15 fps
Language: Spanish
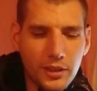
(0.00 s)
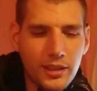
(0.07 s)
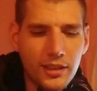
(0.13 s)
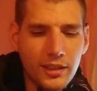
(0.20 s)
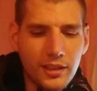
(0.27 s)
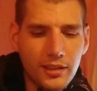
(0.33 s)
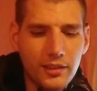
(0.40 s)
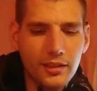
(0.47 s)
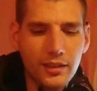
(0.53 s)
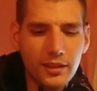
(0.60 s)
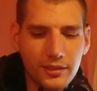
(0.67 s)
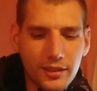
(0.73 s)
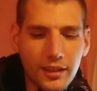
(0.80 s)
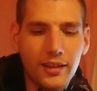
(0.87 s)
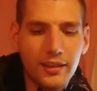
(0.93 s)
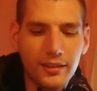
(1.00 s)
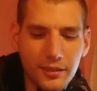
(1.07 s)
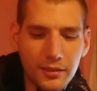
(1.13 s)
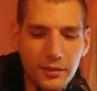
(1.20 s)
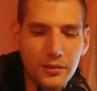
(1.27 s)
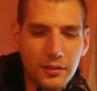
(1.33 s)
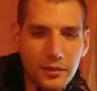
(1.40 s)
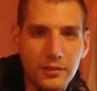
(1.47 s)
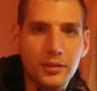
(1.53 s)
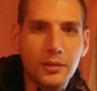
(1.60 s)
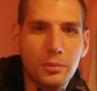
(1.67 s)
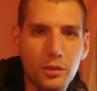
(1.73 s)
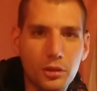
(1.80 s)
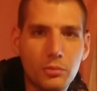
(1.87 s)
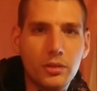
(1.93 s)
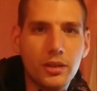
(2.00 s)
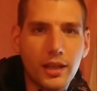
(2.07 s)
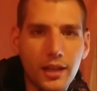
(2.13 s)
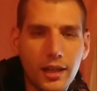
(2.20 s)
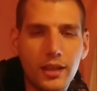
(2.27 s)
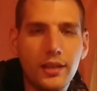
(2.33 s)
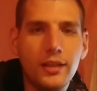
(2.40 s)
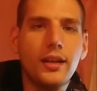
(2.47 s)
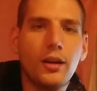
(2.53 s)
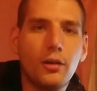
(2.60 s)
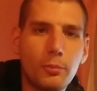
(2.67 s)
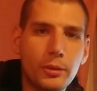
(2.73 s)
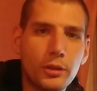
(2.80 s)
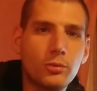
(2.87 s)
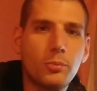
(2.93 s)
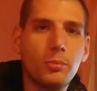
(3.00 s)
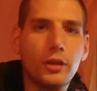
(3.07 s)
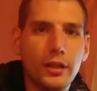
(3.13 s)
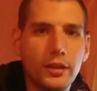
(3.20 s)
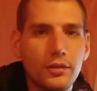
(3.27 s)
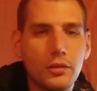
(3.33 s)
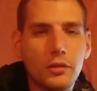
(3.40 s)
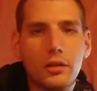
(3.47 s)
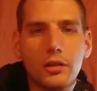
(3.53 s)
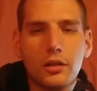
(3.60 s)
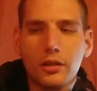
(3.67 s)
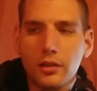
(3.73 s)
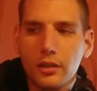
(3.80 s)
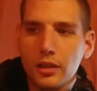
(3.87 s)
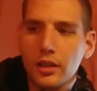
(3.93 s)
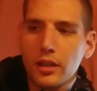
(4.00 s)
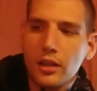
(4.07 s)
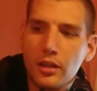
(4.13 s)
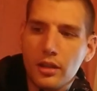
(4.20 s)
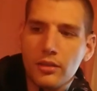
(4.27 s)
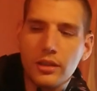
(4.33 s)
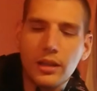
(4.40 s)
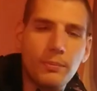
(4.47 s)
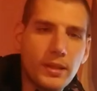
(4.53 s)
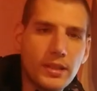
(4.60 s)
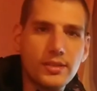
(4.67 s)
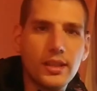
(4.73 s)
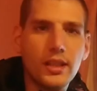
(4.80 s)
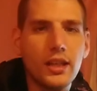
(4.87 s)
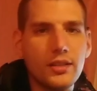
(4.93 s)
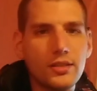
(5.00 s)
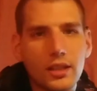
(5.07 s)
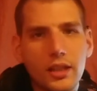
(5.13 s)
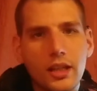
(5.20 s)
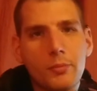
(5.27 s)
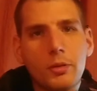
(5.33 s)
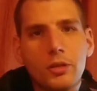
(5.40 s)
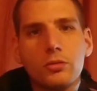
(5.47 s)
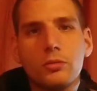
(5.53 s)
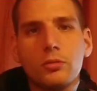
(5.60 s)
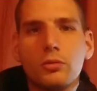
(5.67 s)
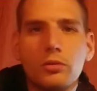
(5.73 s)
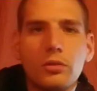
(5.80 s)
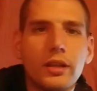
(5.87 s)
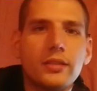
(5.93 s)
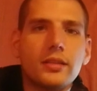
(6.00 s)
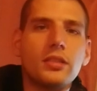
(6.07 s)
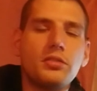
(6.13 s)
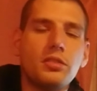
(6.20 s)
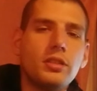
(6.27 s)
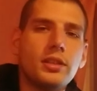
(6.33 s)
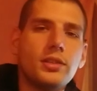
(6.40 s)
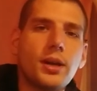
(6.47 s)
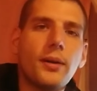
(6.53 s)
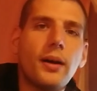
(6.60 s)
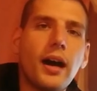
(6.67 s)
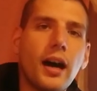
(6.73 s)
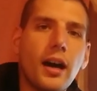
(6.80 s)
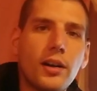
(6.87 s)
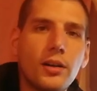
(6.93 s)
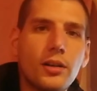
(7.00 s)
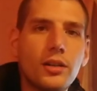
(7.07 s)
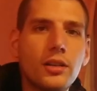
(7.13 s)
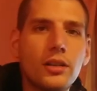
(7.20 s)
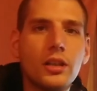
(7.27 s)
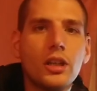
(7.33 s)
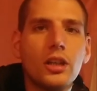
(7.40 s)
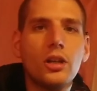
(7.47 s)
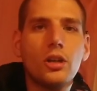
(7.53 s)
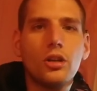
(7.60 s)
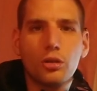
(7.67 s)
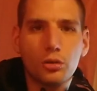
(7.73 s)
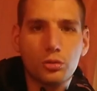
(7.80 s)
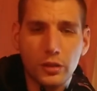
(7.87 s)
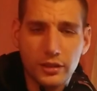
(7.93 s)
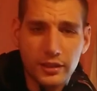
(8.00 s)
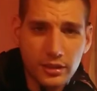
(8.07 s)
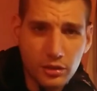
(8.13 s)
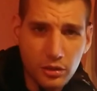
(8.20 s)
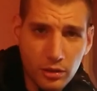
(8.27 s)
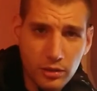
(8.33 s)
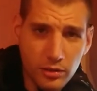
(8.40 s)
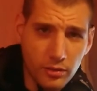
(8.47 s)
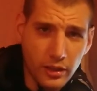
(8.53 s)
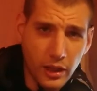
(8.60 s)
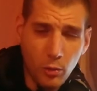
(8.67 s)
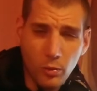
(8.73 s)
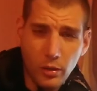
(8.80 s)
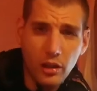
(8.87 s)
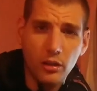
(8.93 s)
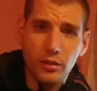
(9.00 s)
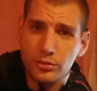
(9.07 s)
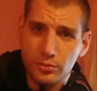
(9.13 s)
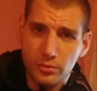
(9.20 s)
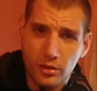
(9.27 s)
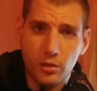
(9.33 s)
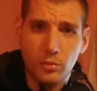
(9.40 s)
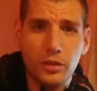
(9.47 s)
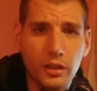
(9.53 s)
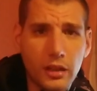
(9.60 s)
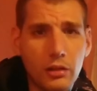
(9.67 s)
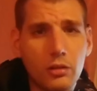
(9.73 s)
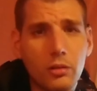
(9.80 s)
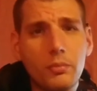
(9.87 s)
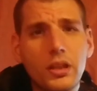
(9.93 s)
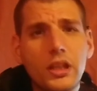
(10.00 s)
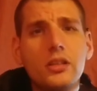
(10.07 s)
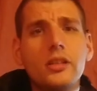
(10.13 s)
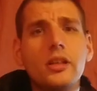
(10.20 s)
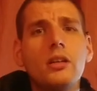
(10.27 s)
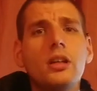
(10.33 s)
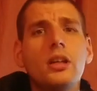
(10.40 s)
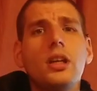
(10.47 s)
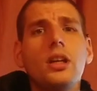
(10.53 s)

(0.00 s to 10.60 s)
Y está. Se pueden comunicar ahí, le hago presupuesto de PC, si quieren más su estación de trabajo o su estación de juegos, se comunican conmigo